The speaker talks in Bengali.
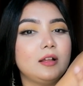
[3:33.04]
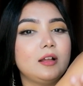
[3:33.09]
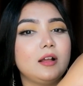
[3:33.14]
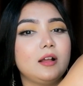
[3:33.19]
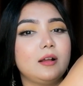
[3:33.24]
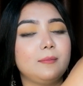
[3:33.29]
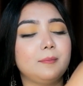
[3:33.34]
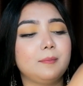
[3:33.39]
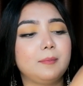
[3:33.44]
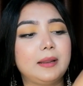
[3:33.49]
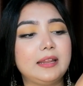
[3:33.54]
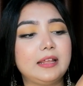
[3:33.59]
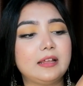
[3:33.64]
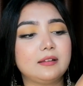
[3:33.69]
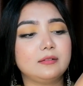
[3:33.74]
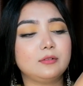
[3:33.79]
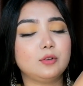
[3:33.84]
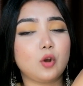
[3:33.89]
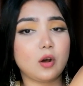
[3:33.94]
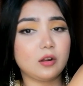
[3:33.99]
মানে
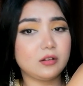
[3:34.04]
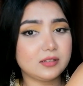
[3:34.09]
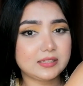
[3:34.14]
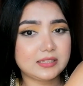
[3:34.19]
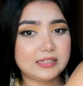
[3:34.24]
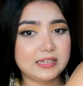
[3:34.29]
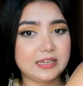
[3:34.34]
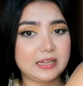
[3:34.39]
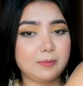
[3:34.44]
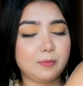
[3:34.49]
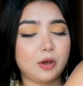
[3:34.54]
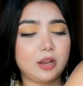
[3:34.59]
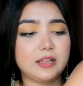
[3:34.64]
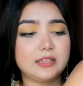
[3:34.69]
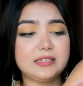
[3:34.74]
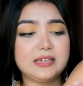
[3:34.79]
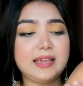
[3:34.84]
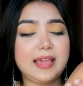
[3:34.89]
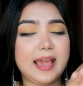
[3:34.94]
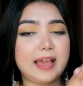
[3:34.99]
নন স্টিকি বলা যায়
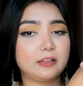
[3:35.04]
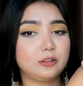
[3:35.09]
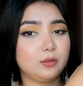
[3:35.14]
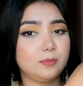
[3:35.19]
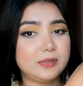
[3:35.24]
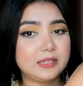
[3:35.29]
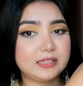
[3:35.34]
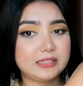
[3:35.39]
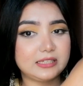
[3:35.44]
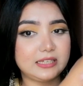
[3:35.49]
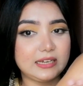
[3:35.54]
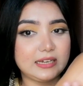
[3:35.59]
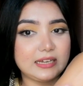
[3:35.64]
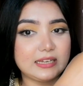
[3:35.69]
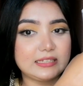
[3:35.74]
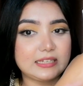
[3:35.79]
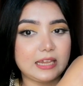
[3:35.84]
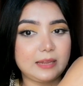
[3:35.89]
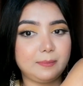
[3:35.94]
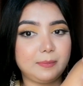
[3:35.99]
একদমই স্টিকি
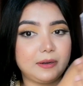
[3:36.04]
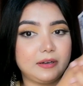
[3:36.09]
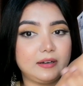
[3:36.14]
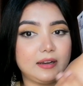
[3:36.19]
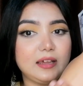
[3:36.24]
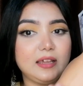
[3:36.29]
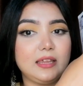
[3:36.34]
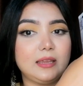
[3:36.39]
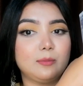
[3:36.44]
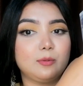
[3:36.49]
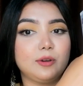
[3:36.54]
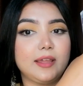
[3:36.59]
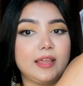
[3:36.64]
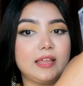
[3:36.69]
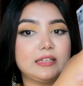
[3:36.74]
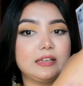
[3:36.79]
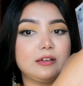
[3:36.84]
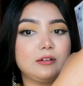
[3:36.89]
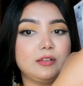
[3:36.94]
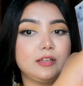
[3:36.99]
টাইপের না এবং এটা
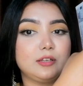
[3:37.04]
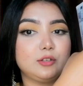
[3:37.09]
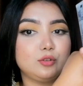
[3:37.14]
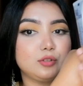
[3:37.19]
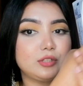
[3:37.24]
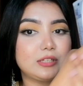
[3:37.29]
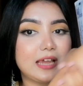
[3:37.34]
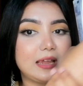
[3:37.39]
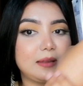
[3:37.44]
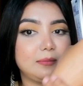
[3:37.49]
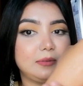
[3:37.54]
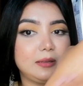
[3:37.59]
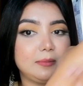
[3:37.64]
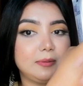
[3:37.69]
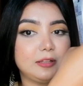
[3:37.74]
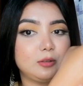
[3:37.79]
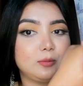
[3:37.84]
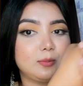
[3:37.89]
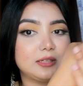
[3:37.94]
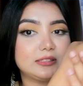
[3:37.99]
একটু টাইম নেবে
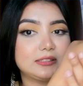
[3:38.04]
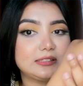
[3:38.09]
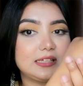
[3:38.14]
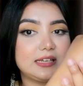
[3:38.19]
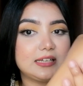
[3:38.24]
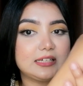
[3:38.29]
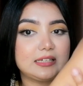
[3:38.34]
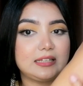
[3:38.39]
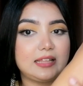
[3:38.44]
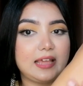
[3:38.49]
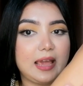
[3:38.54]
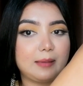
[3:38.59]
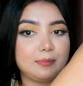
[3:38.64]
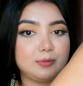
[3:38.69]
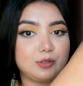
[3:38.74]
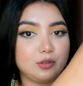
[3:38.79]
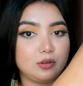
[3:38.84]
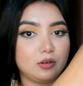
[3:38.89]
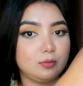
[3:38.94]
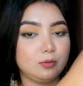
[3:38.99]
তোমার স্কিনের সাথে
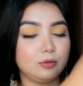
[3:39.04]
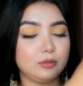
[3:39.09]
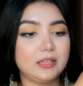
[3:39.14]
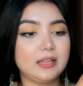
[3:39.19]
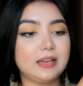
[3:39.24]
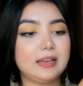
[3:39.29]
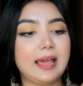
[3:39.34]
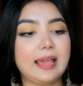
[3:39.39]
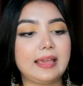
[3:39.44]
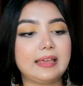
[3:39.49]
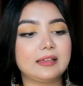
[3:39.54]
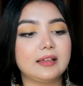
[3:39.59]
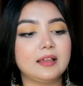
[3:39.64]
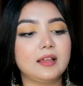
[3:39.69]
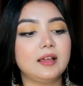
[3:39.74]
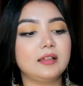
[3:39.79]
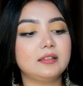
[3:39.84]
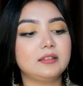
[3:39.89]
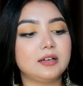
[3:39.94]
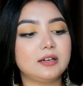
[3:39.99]
অ্যাবজর্ব হতে লাইক
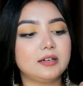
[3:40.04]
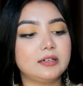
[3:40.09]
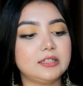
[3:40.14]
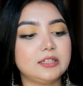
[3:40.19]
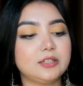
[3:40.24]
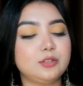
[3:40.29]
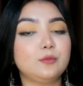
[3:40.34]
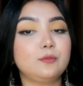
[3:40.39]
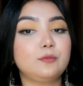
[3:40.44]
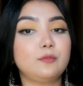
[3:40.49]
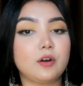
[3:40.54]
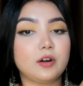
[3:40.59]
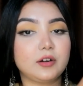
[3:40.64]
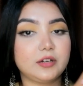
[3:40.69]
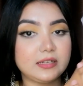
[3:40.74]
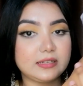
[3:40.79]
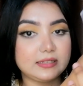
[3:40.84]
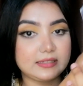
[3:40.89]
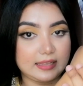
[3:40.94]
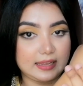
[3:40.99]
থার্টি টু ফর্টি
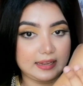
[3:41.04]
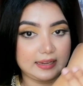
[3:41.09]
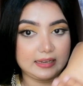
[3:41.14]
সেকেন্ড